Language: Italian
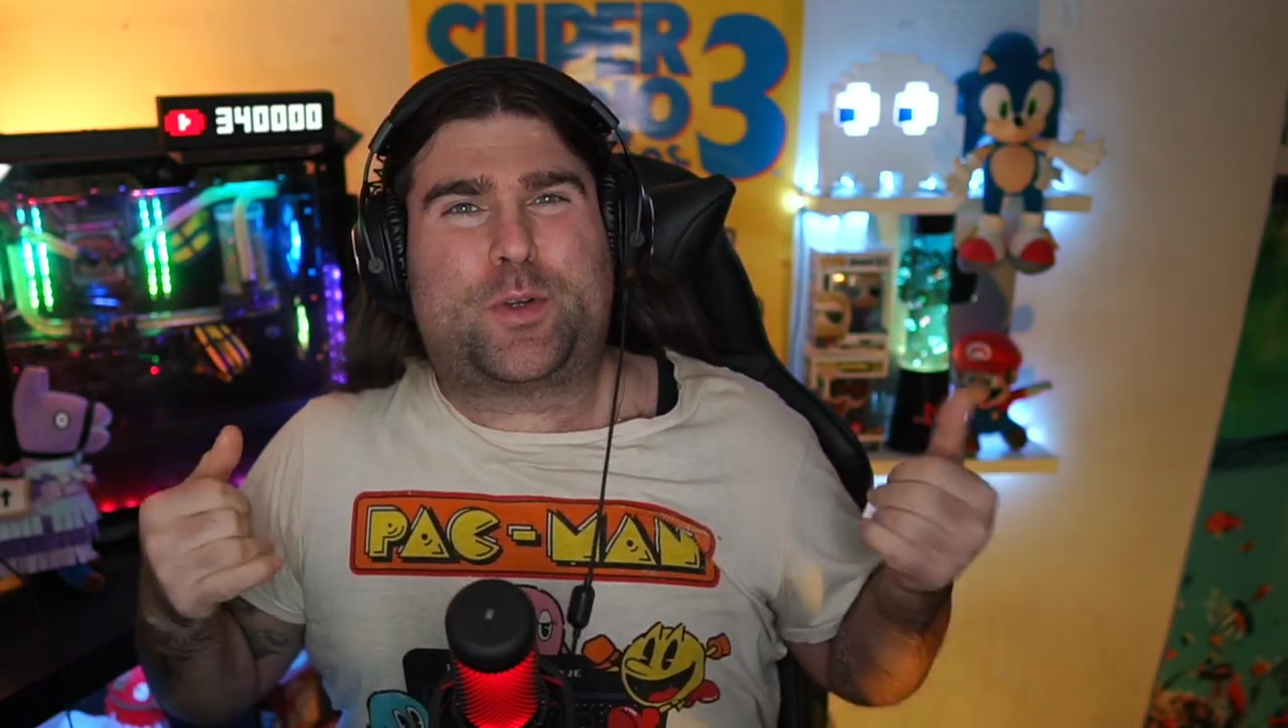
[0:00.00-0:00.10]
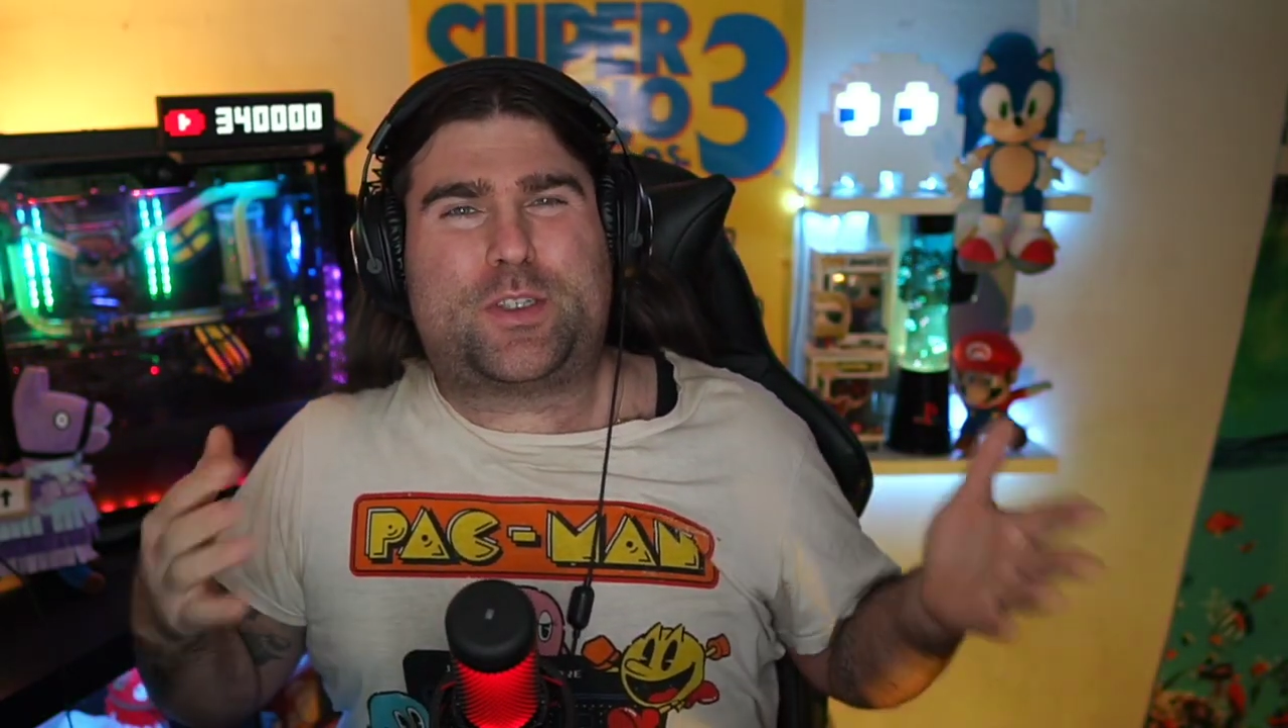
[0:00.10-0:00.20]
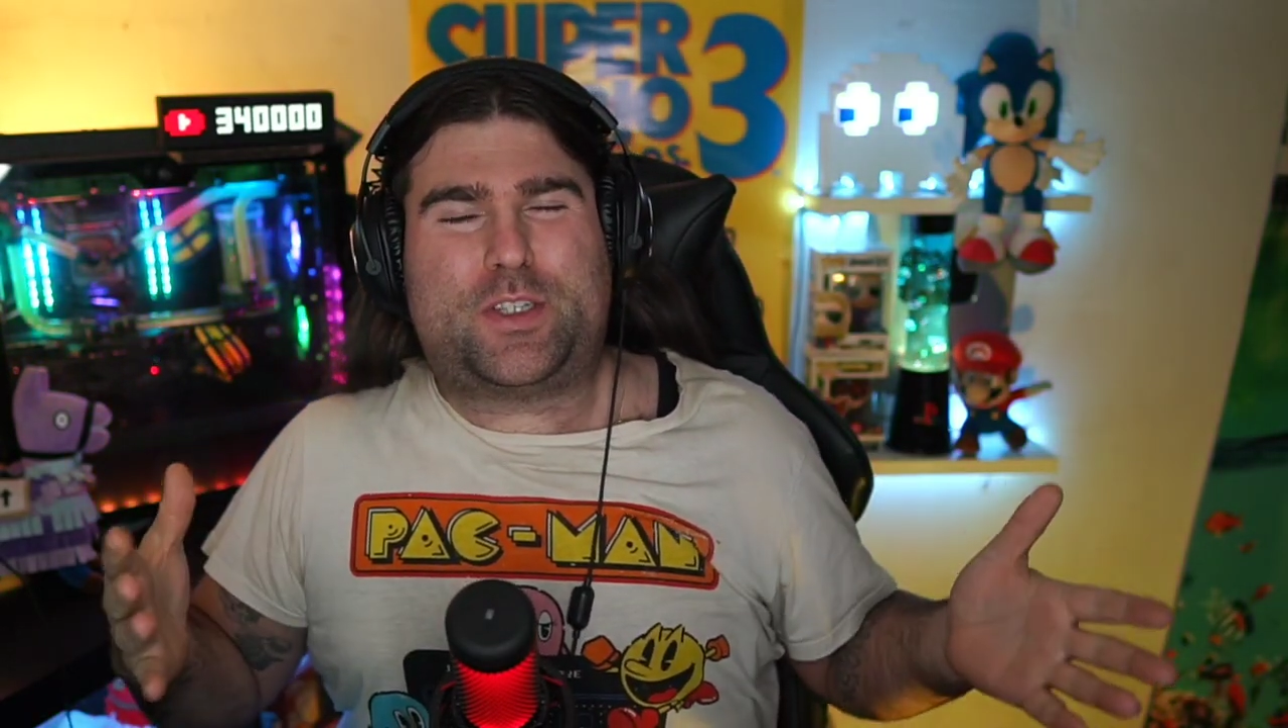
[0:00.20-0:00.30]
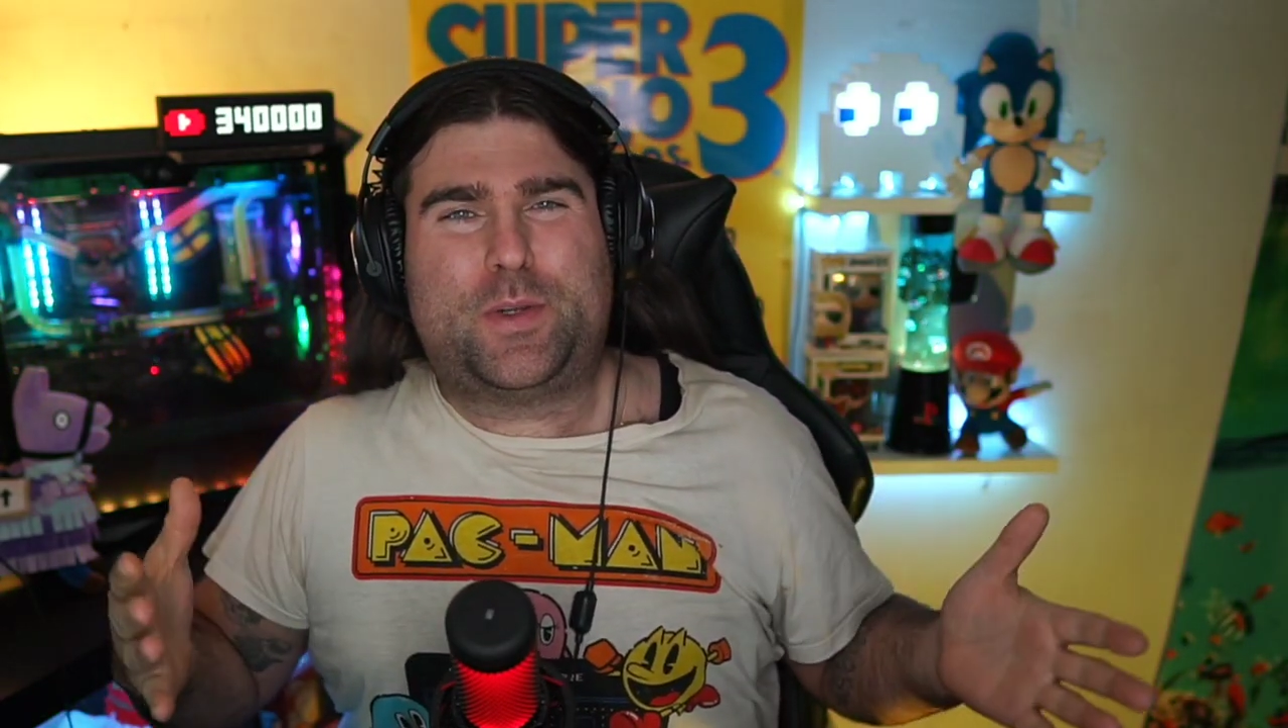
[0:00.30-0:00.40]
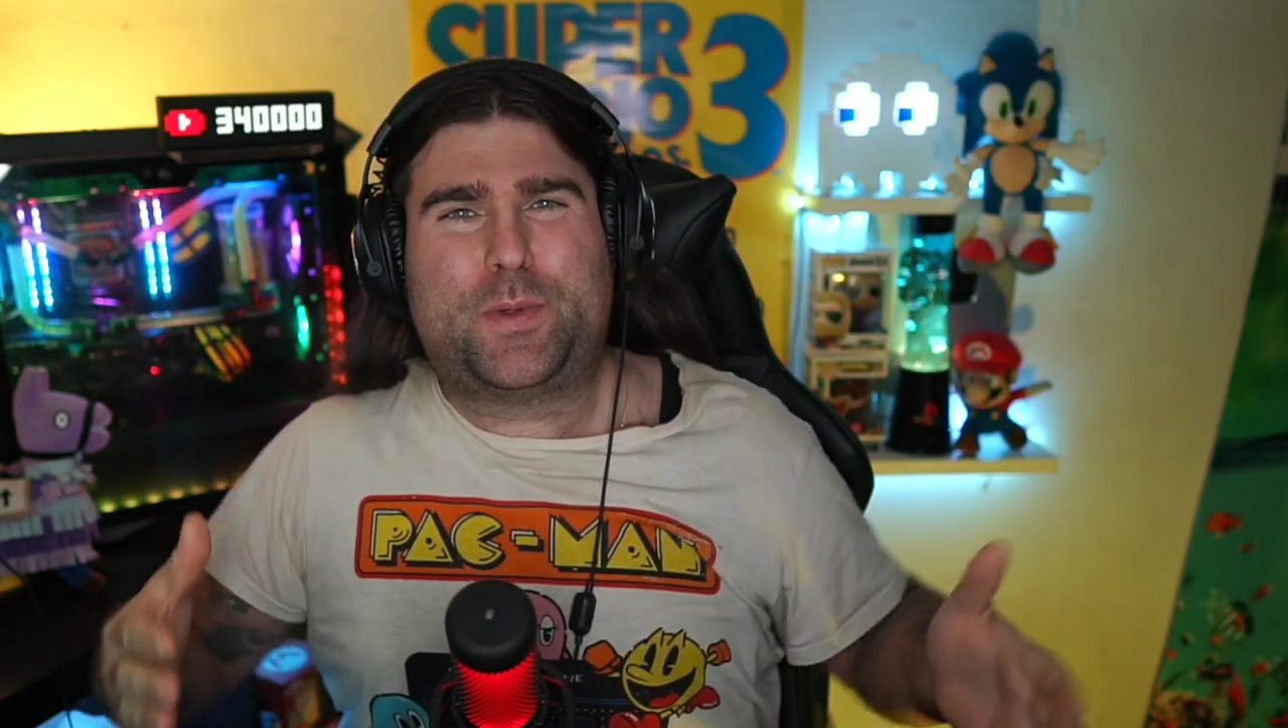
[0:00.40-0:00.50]

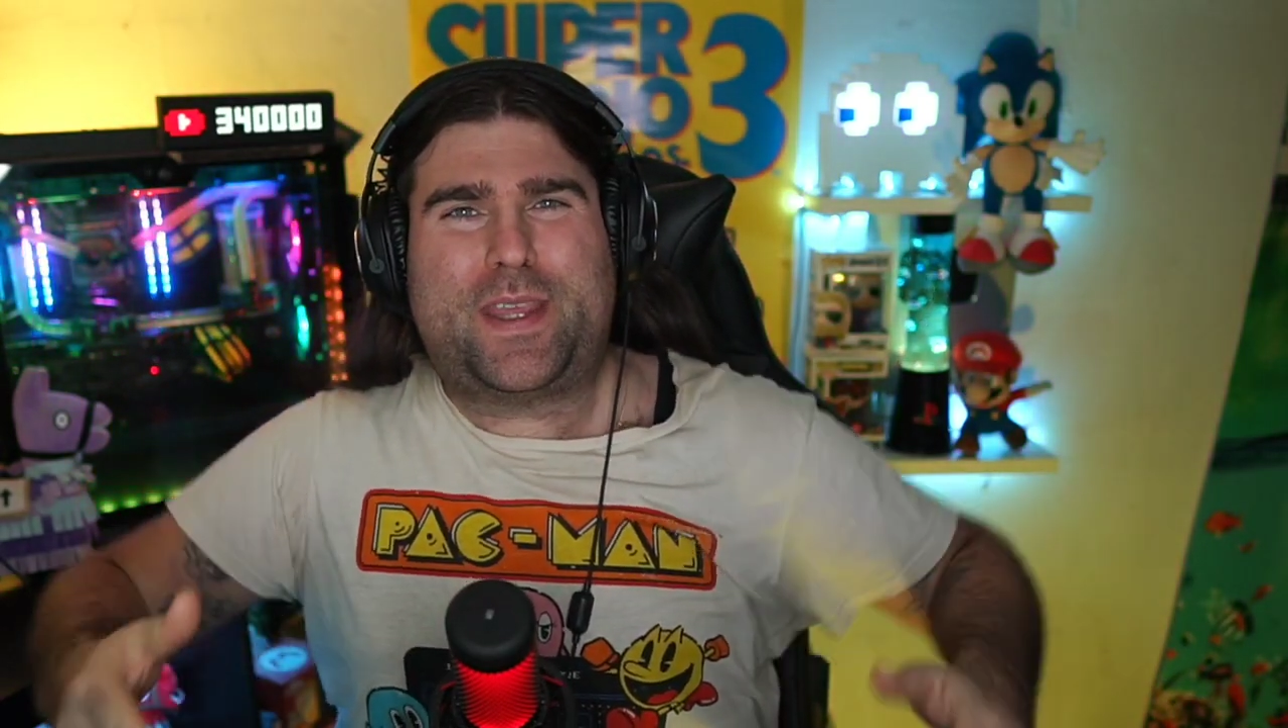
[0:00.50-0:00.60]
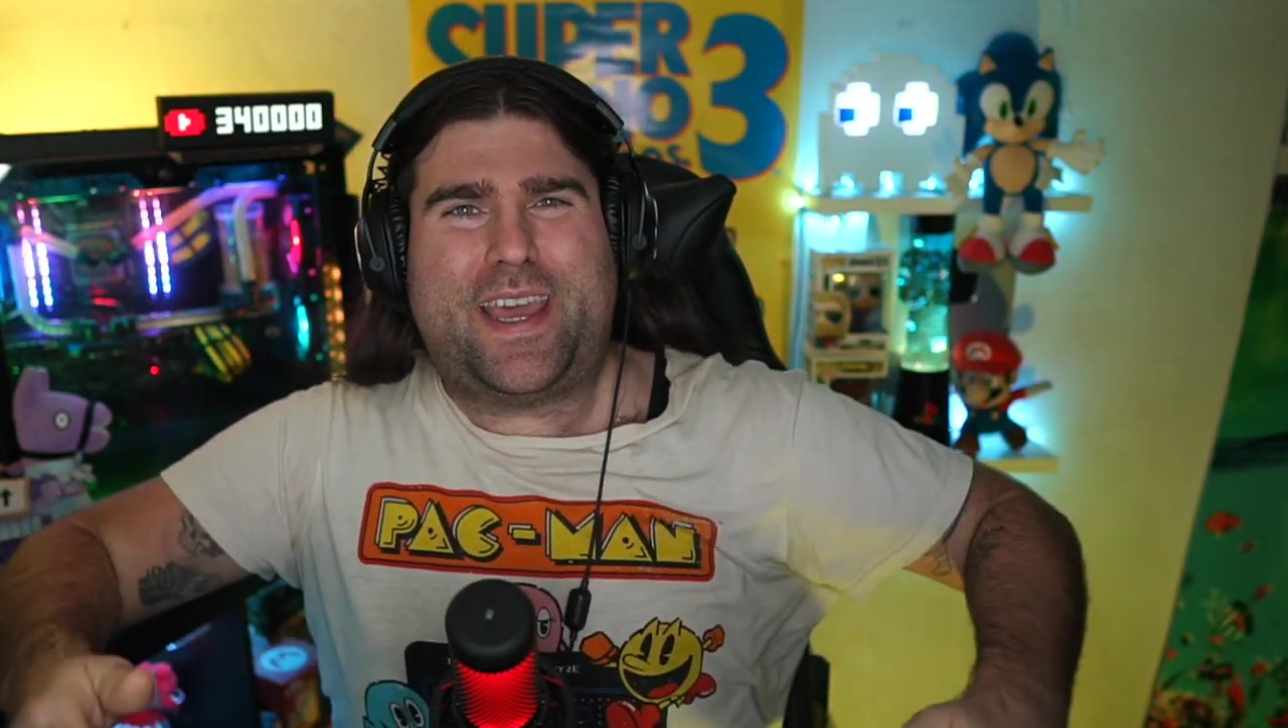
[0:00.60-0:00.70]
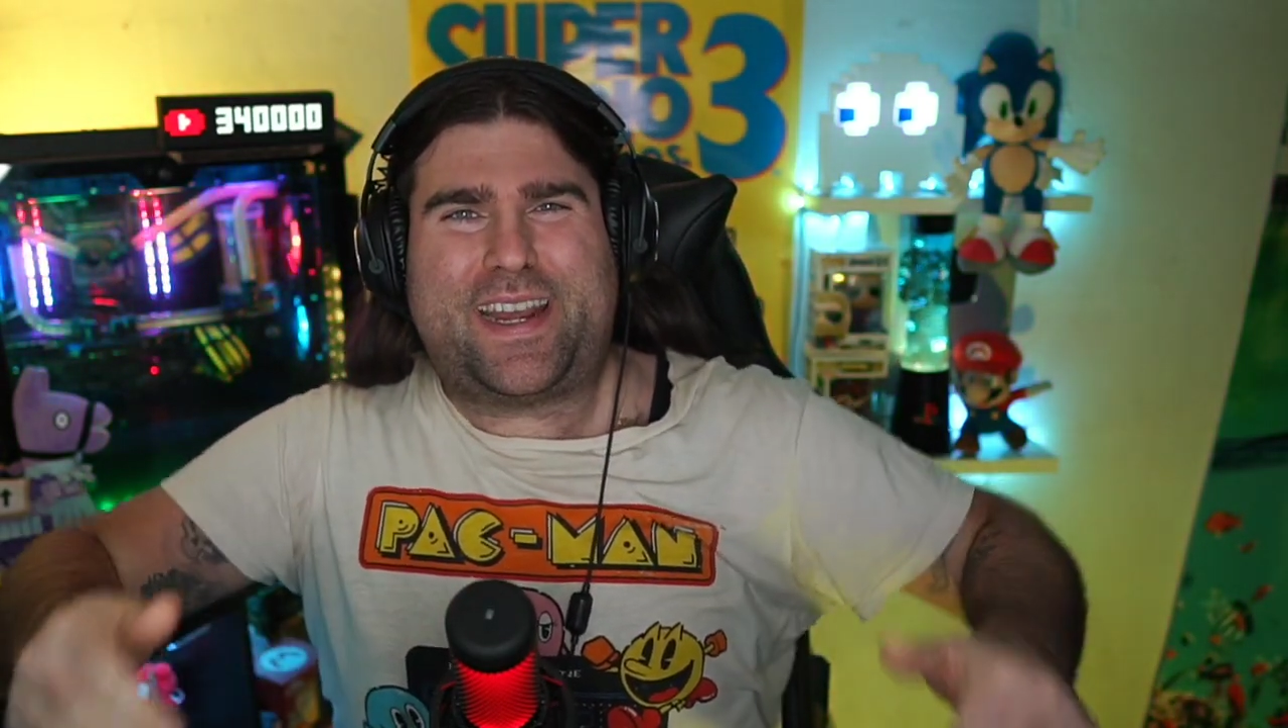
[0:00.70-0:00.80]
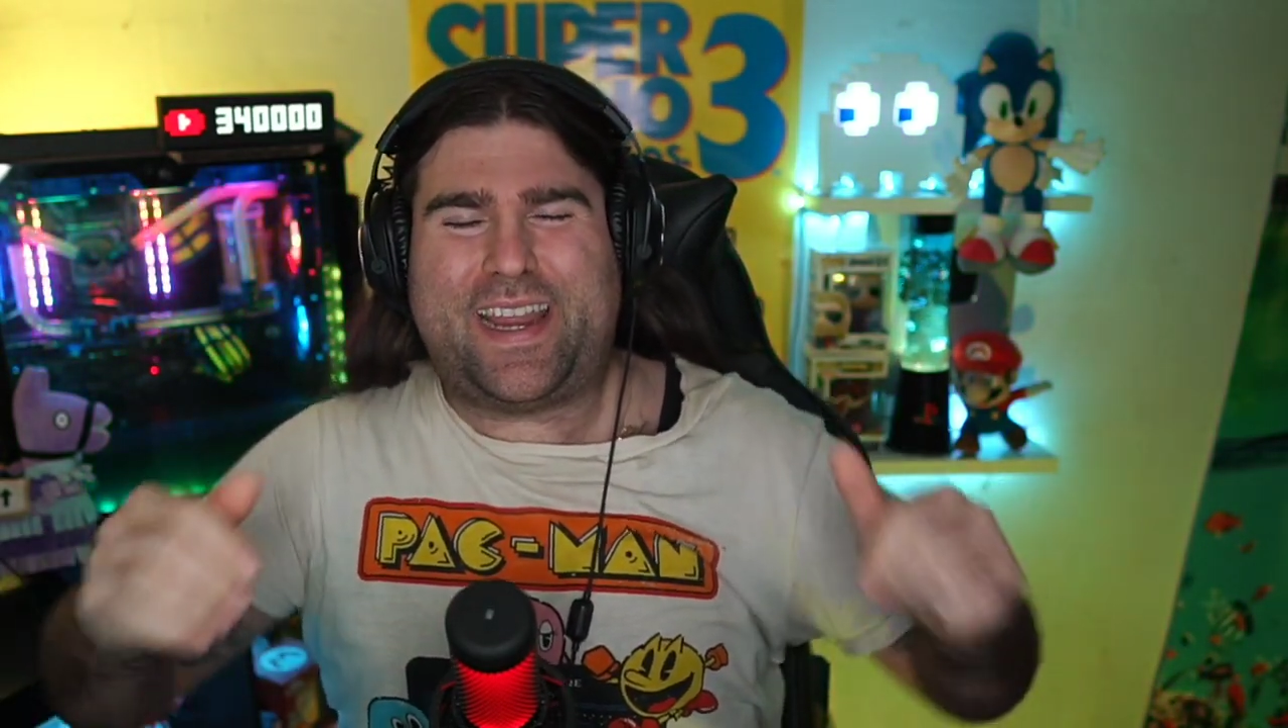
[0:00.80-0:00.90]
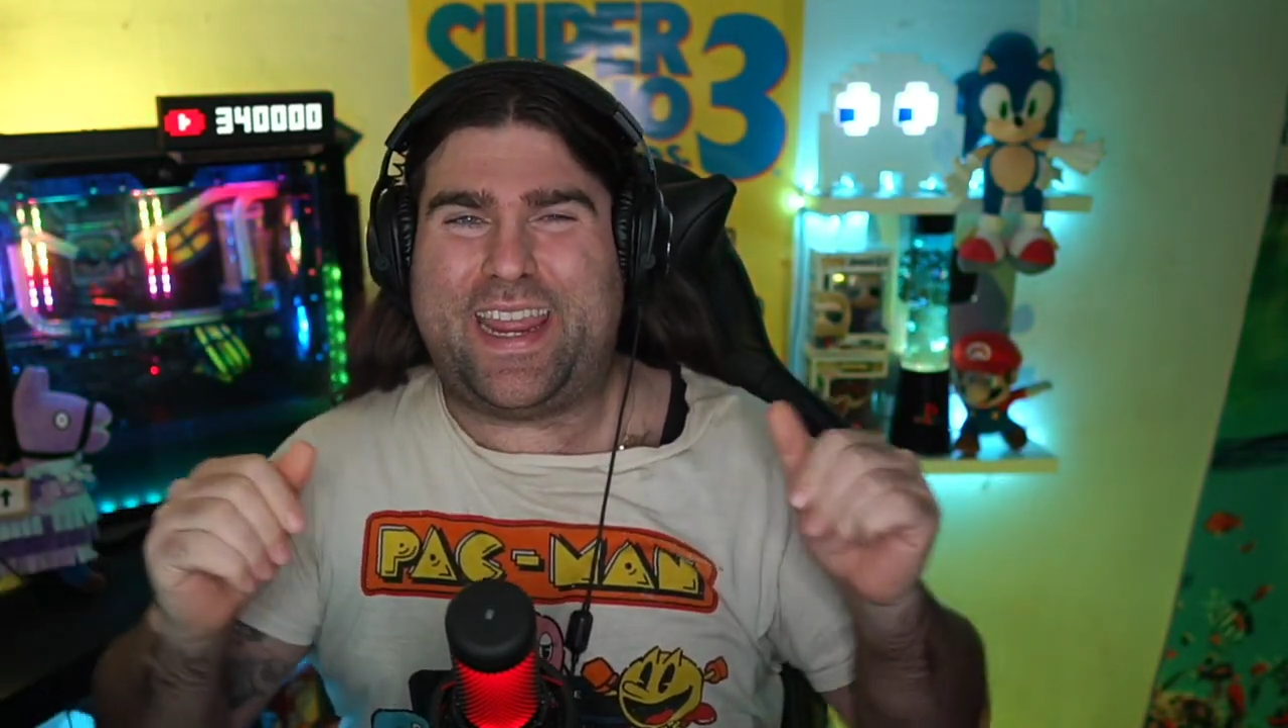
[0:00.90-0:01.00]
Xuder